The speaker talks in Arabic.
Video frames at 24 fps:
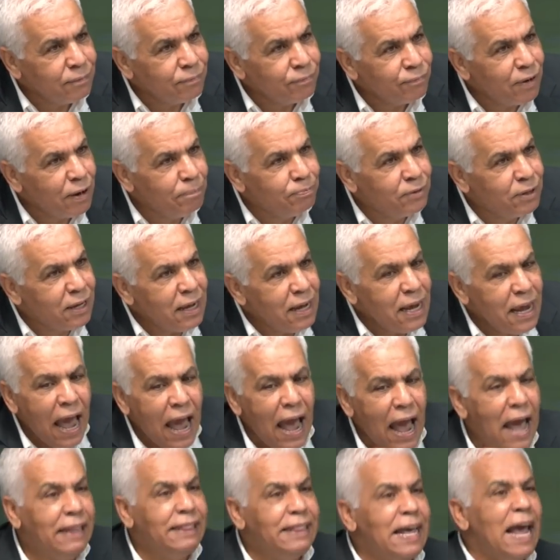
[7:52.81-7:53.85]
معناها
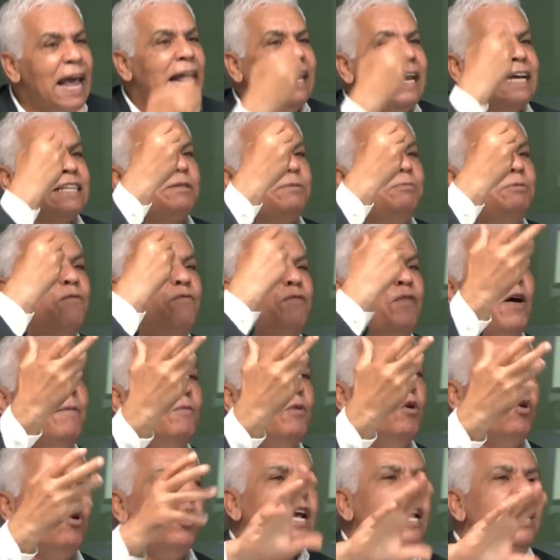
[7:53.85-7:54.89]
هذا لازم
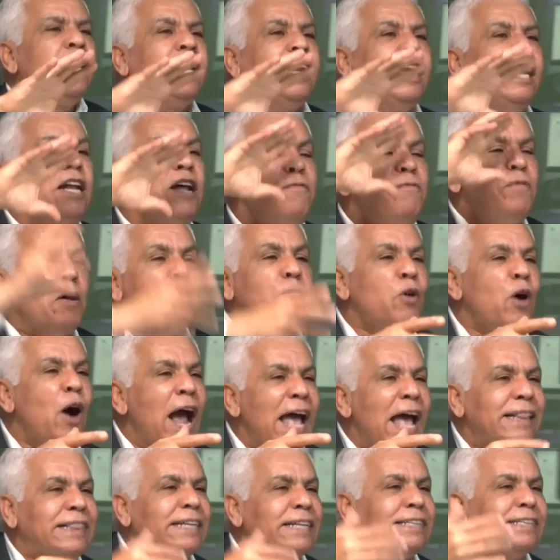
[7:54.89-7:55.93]
نفهموه كي نفهموا
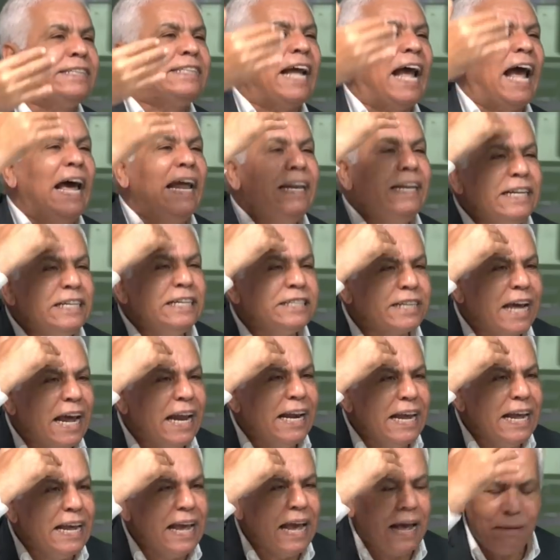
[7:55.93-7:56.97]
هذا تتحل
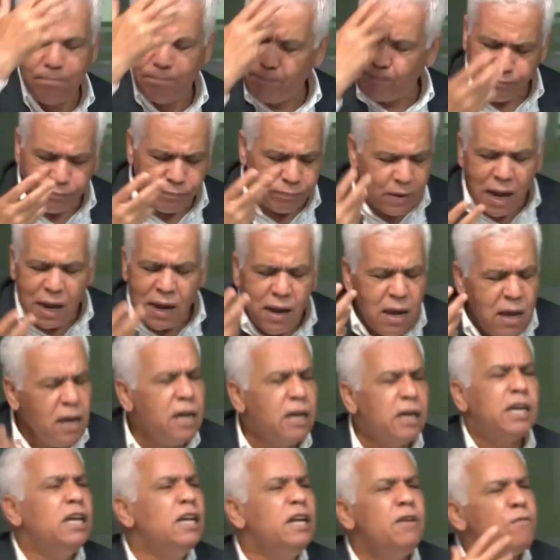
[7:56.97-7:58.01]
الاشكاليه
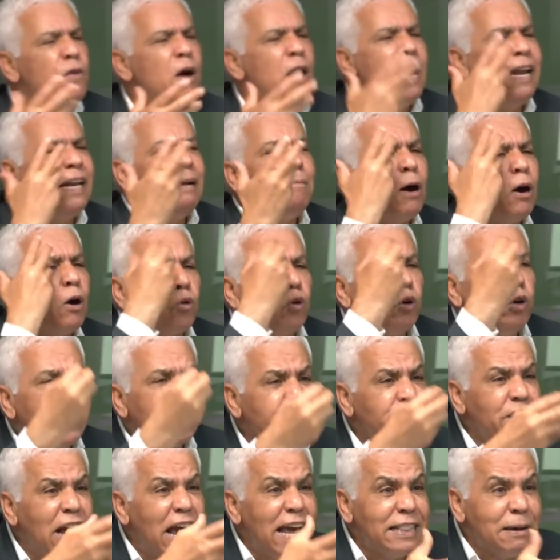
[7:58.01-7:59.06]
كنفو انا ما اقولكش
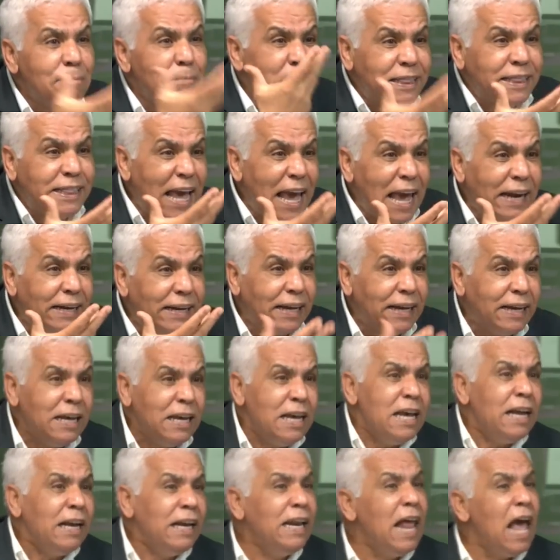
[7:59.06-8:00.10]
هذا مثالي
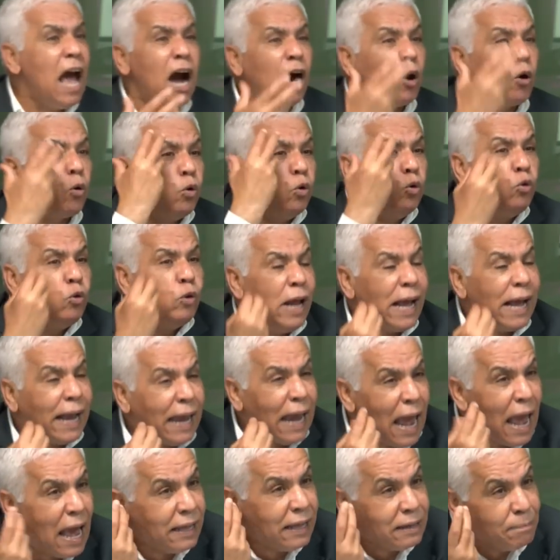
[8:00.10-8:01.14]
لا اقول لك
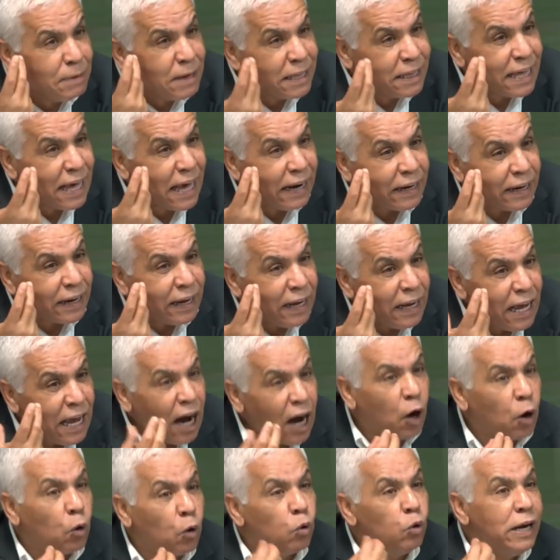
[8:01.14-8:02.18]
هذا مثالي
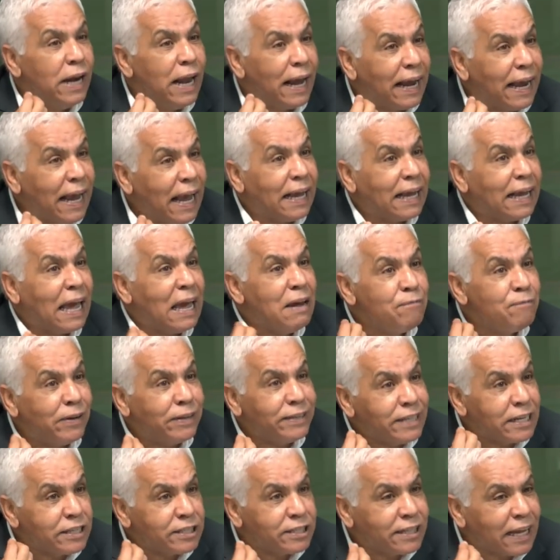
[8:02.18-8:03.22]
اقول لك كيف
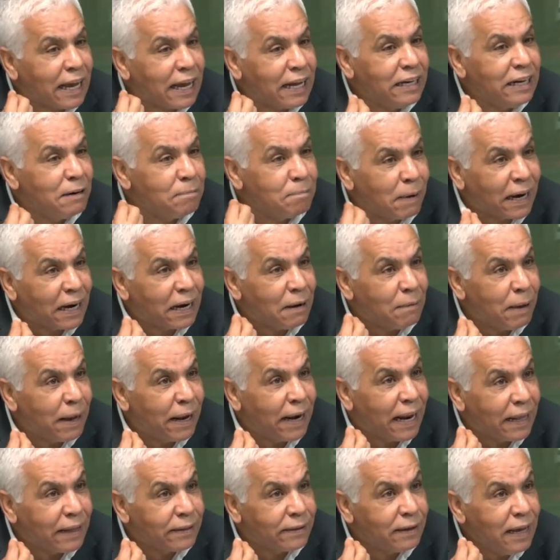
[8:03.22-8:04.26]
تشتغل البرلمانات
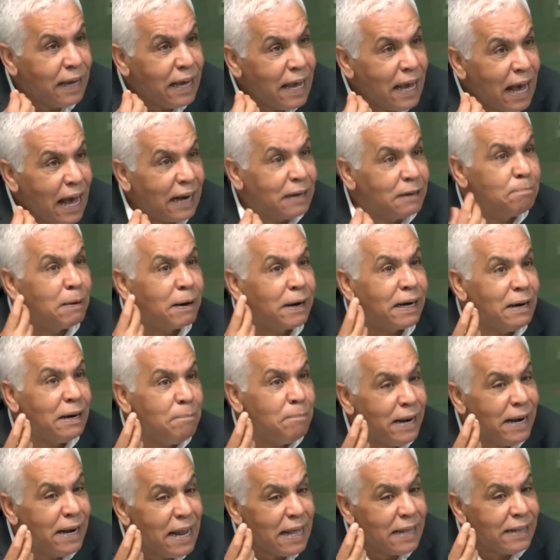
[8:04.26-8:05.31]

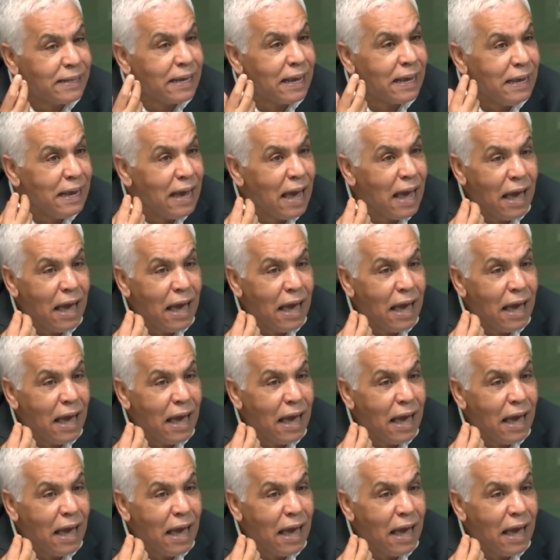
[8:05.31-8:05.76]
البرلمانات هي